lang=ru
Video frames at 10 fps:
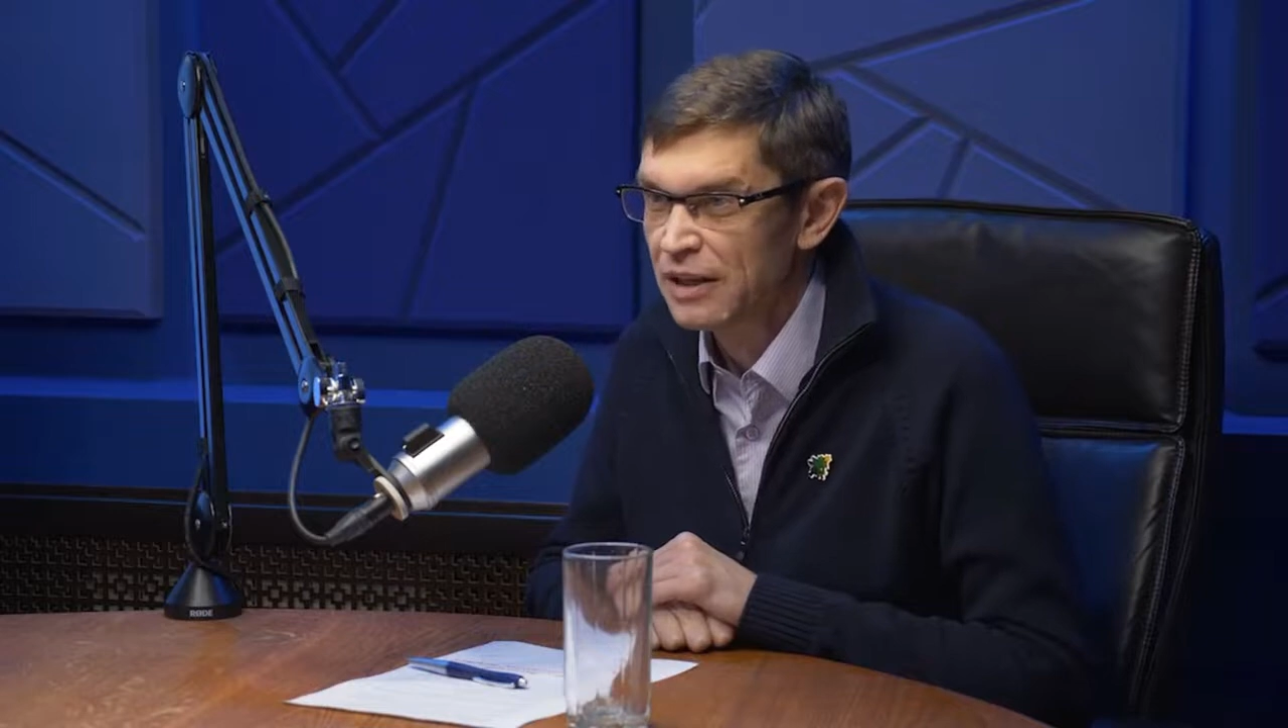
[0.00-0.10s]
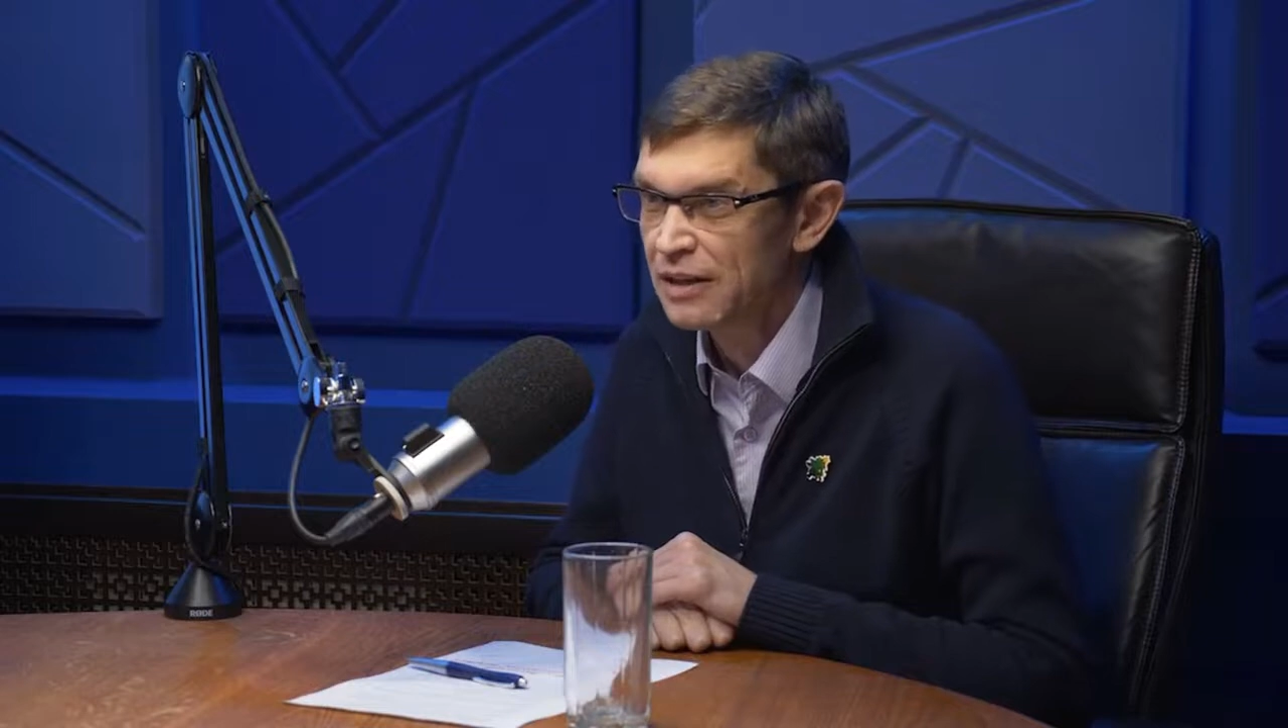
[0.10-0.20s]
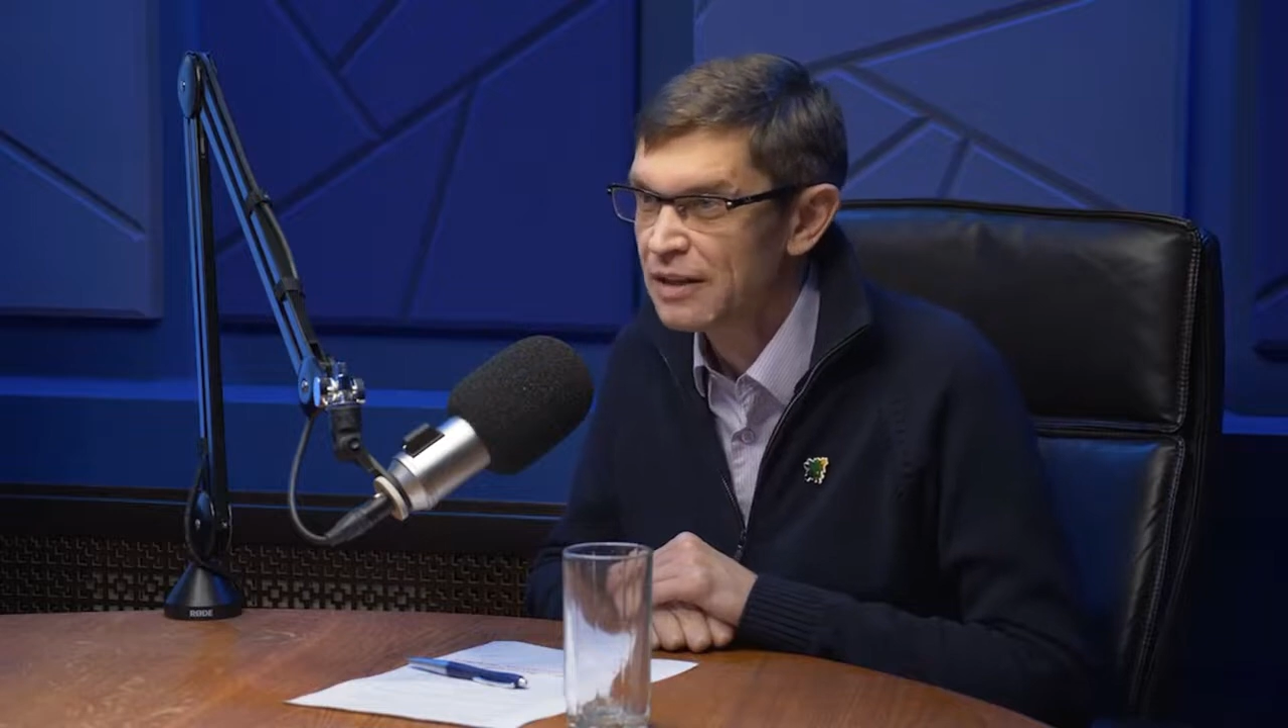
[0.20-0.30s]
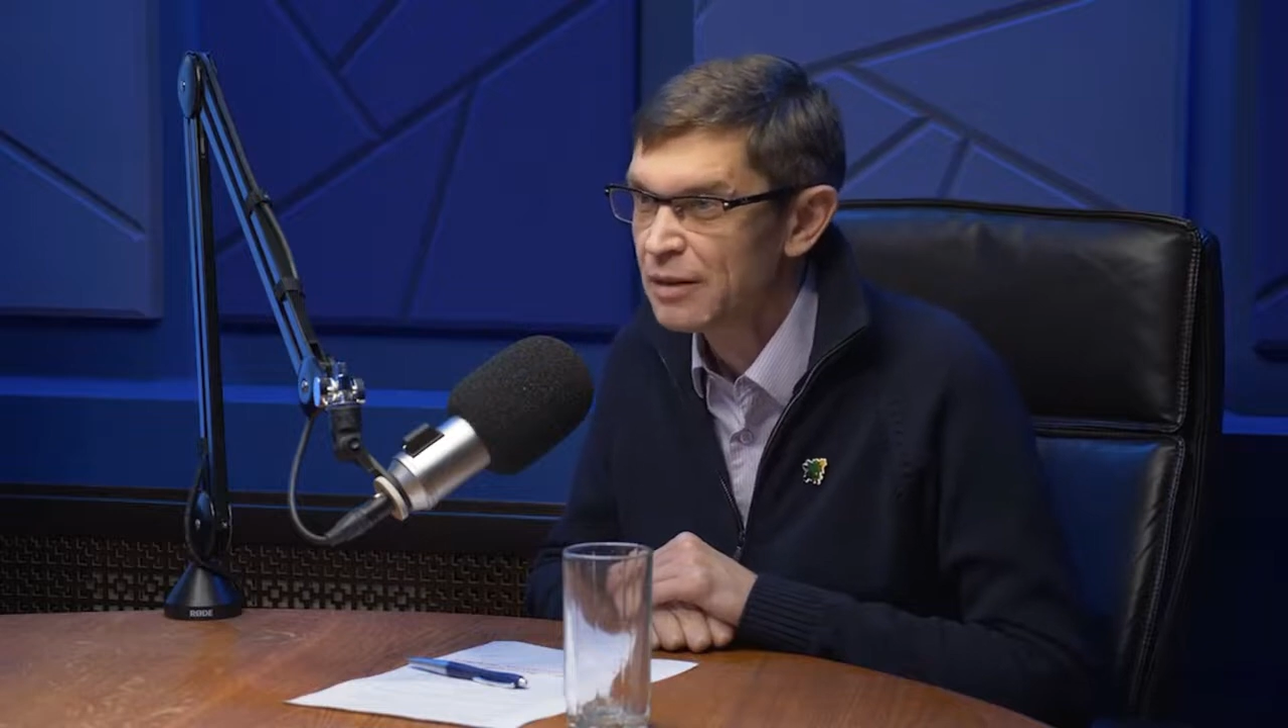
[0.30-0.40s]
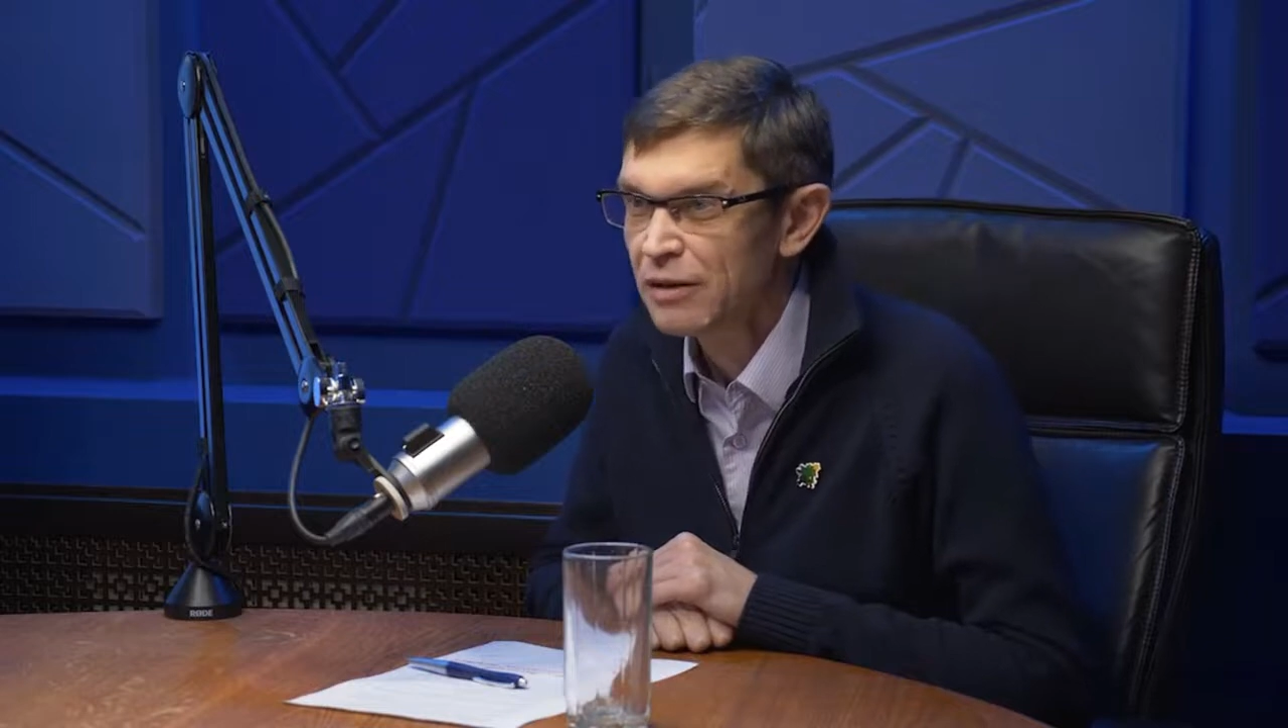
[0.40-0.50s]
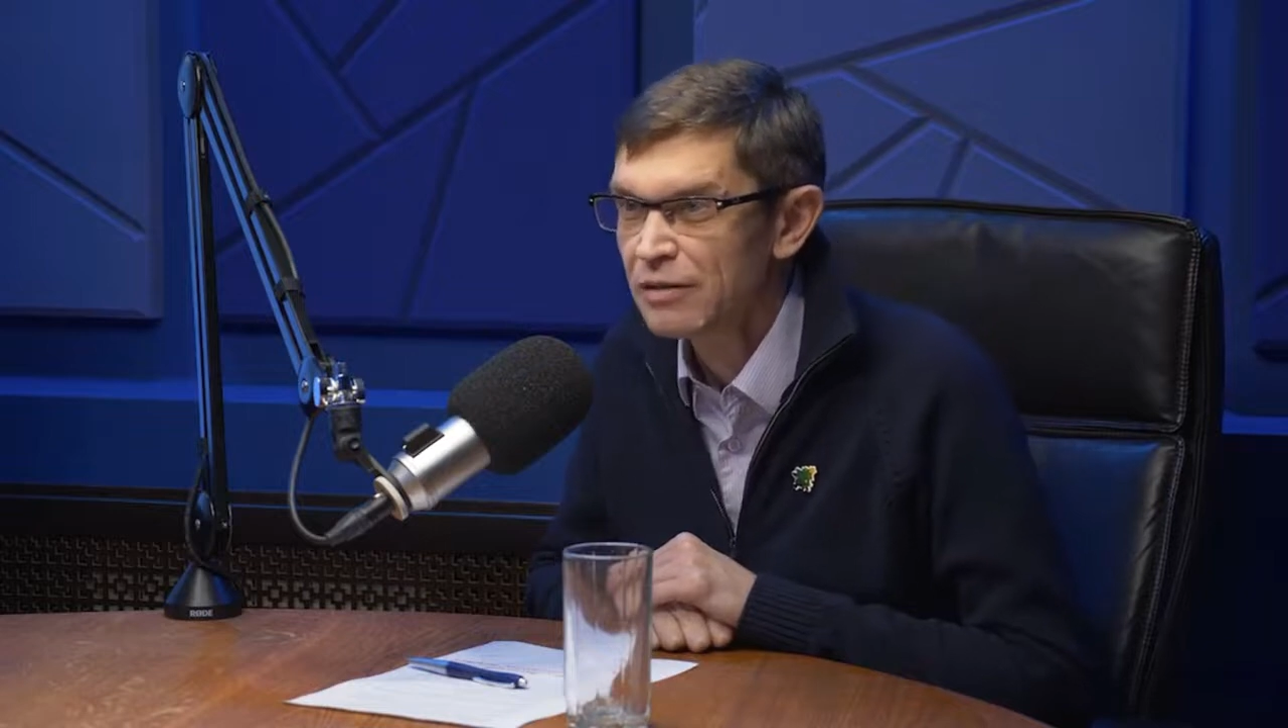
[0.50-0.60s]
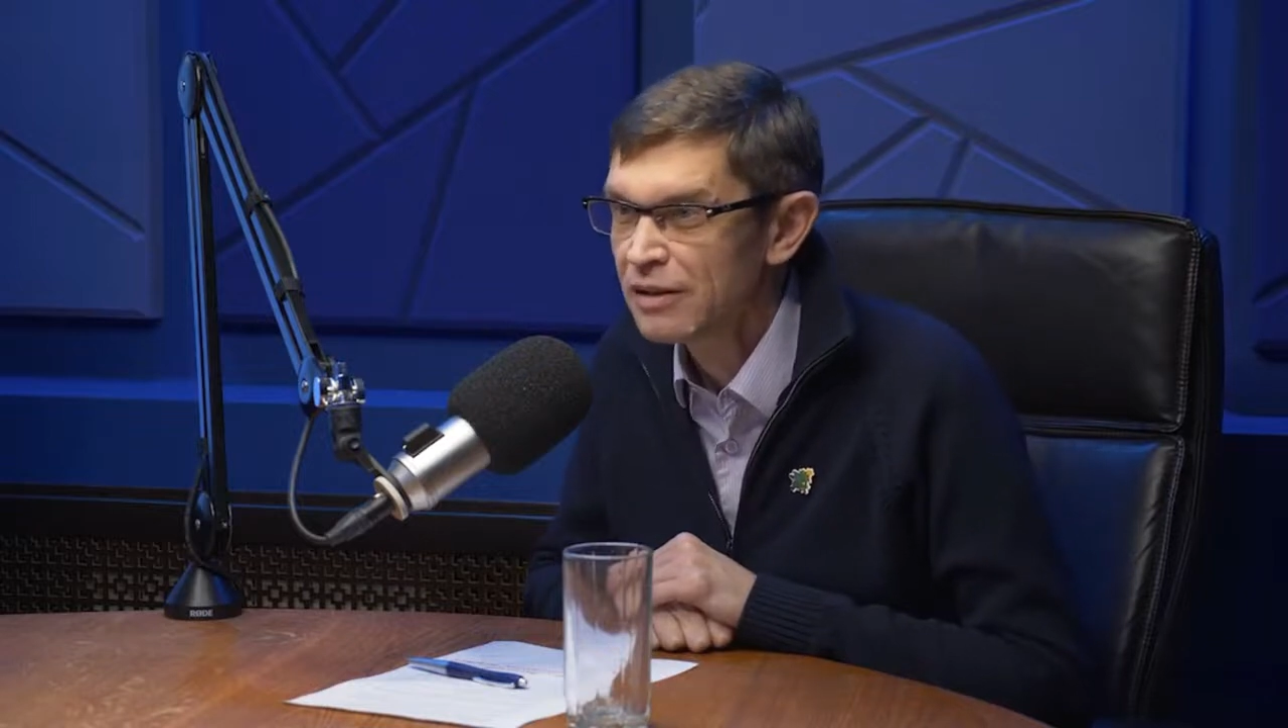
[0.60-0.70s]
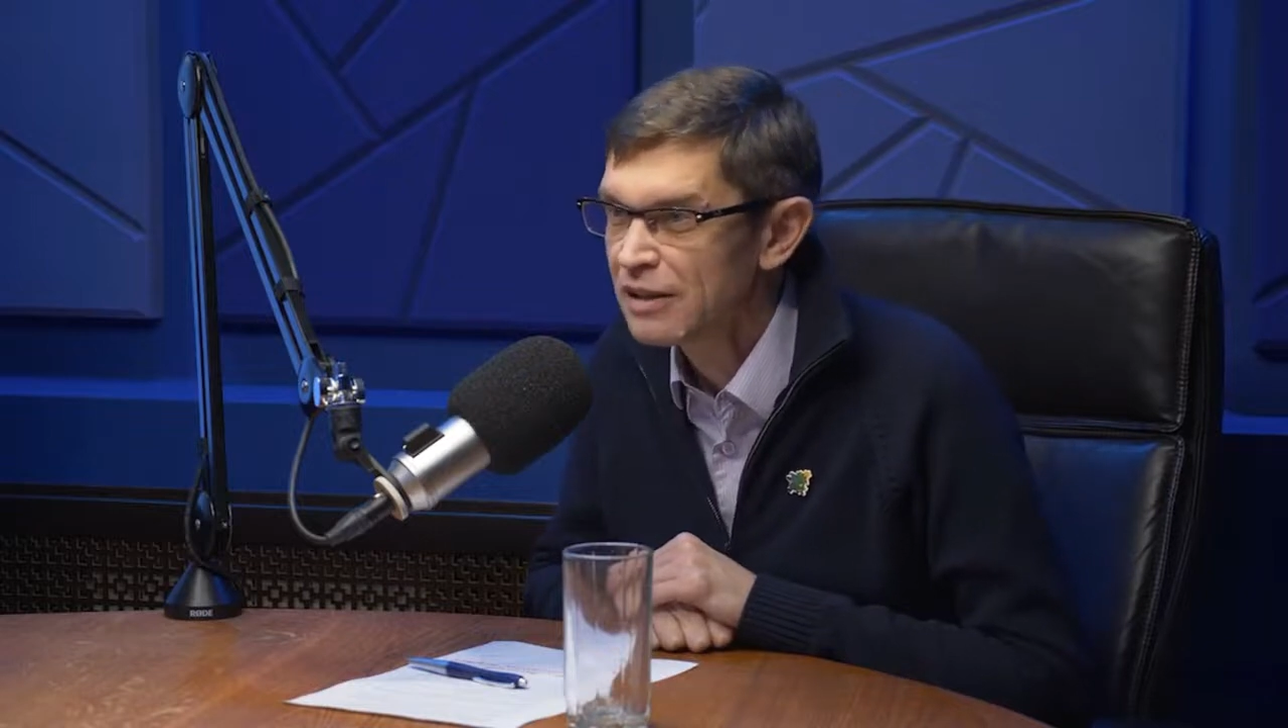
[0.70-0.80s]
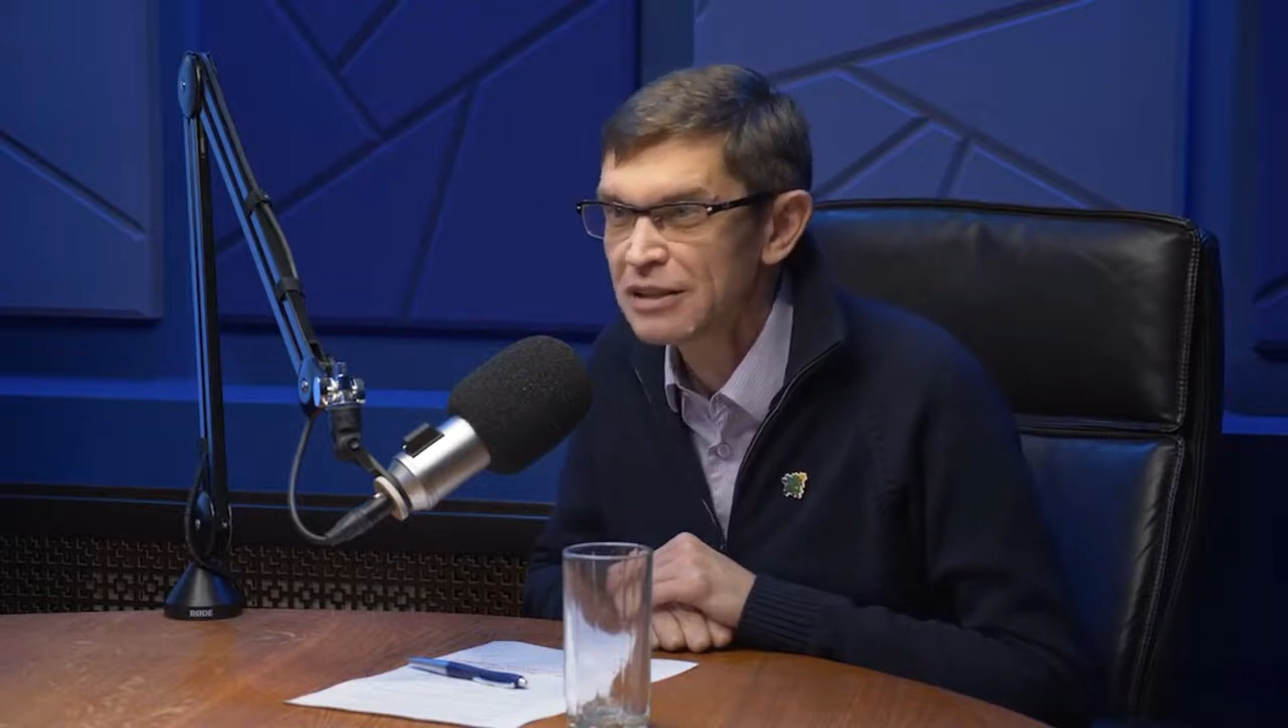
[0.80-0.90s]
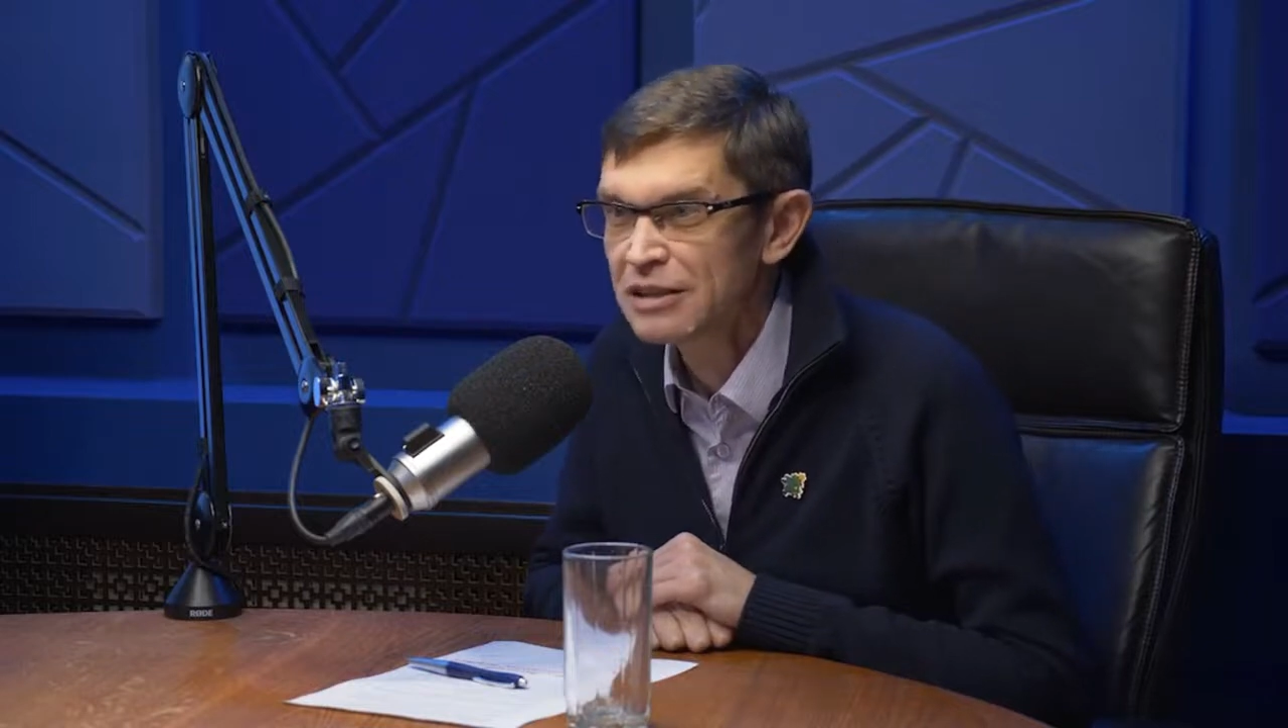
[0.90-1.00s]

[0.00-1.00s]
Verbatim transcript: они направлены не на